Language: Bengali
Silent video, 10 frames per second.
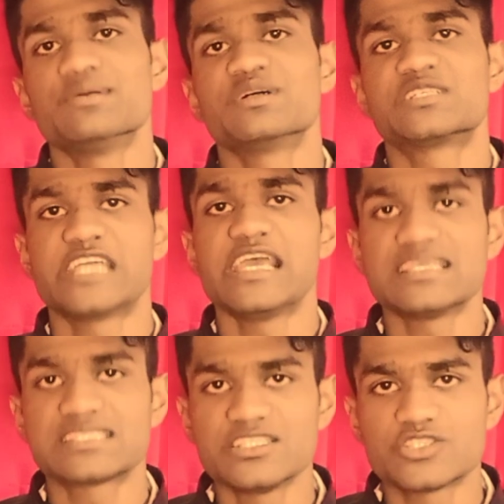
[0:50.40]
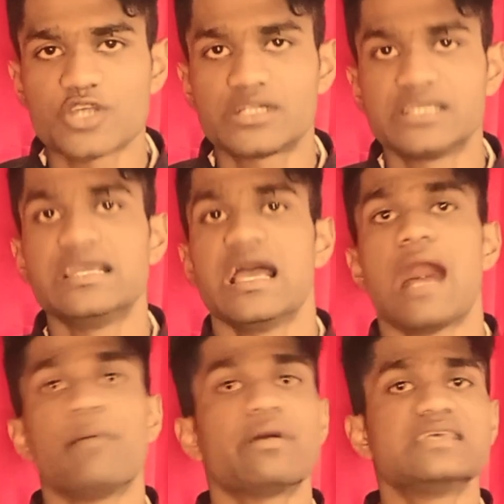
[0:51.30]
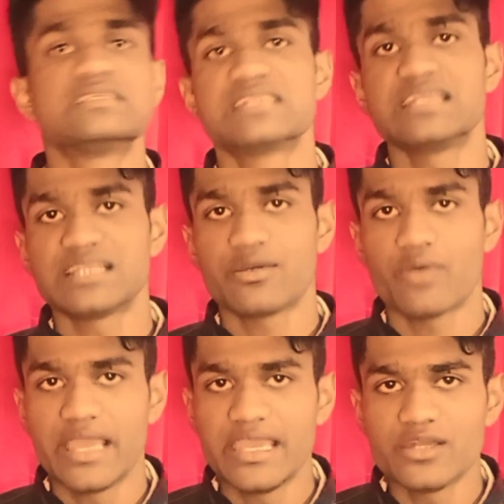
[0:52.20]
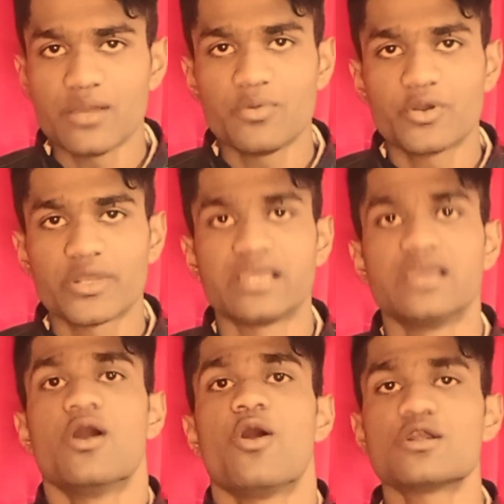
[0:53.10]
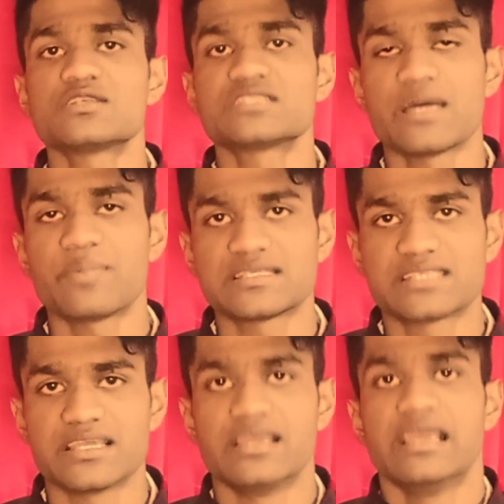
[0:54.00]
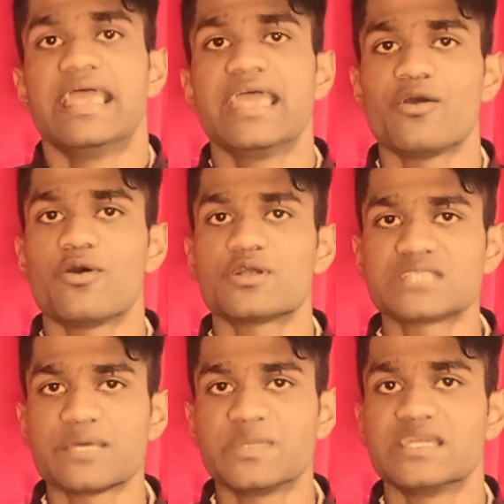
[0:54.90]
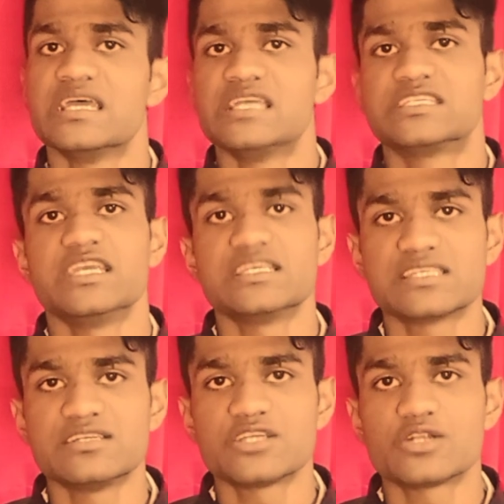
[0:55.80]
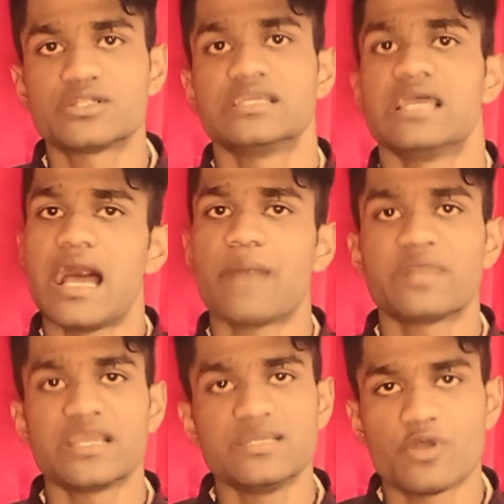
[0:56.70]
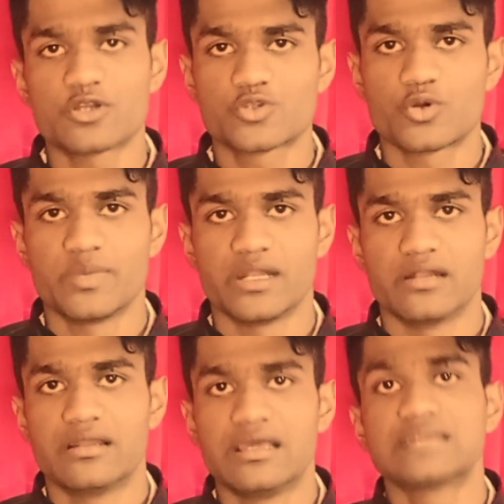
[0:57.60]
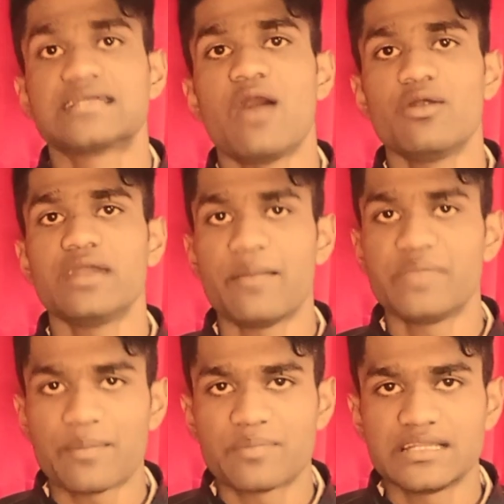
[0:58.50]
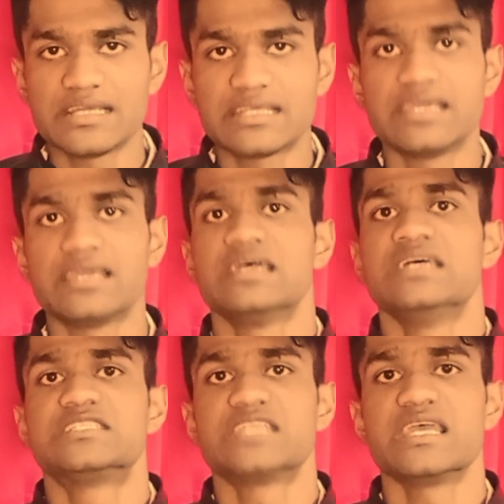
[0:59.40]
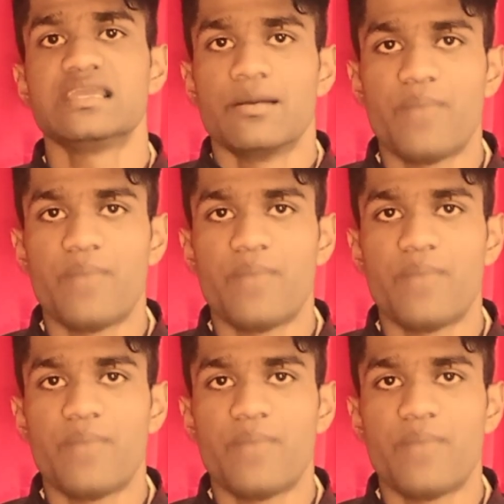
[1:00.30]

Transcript: এবং সেই স্ক্রিনশটটি আমার স্ক্রিনে দেওয়া এই নম্বরে হোয়াটসঅ্যাপ আছে এই হোয়াটসঅ্যাপে সেই স্ক্রিনশটটি আপনারা ইনবক্স করবেন তাহলে আমি আপনাদেরকে সেই